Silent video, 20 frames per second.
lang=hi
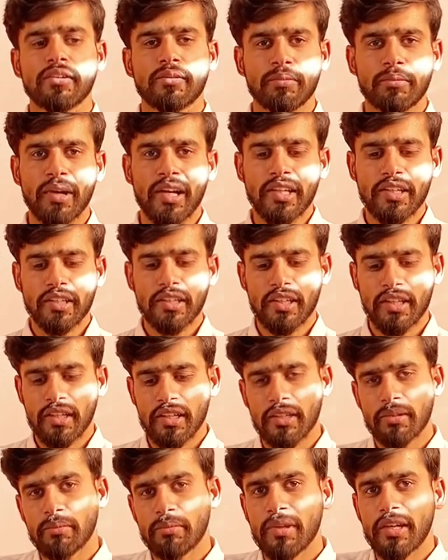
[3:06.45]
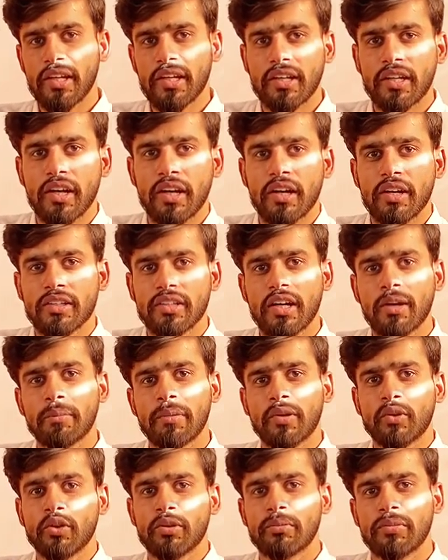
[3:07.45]
भाई ये देखें मैं कहाँ यहाँ पर
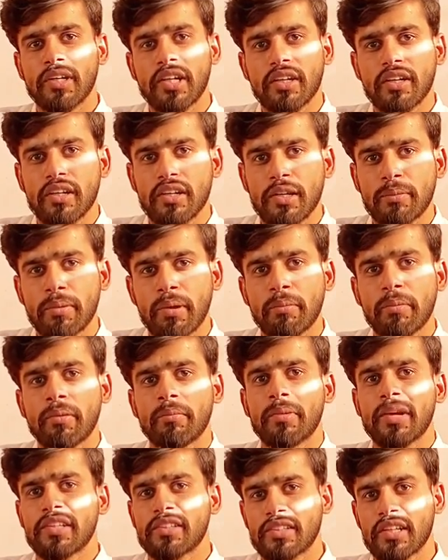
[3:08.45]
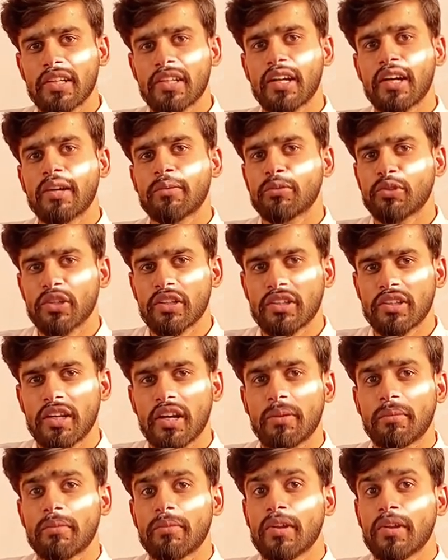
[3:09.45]
कोई डिपार्टमेंट बेच नहीं रहा मुझे इतना